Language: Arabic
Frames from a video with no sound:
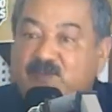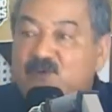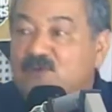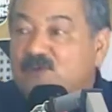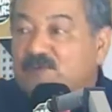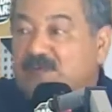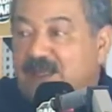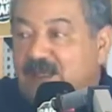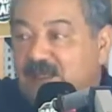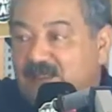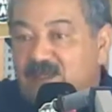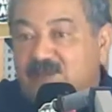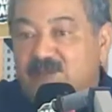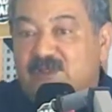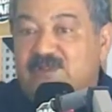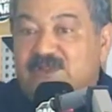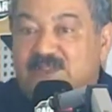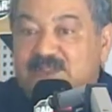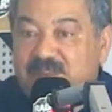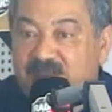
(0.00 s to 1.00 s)
مع الاخرين
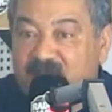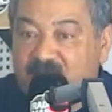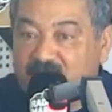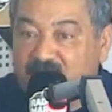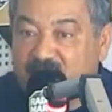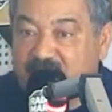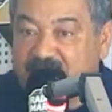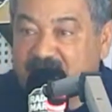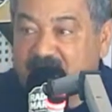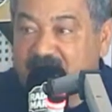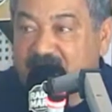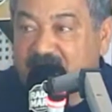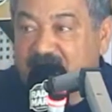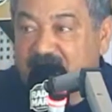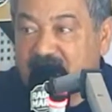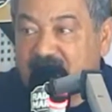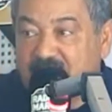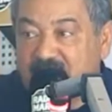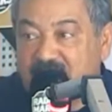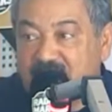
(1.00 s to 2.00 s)
ما تيديروهمش وي
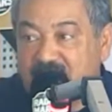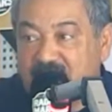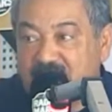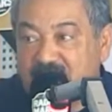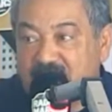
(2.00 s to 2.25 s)
مي سون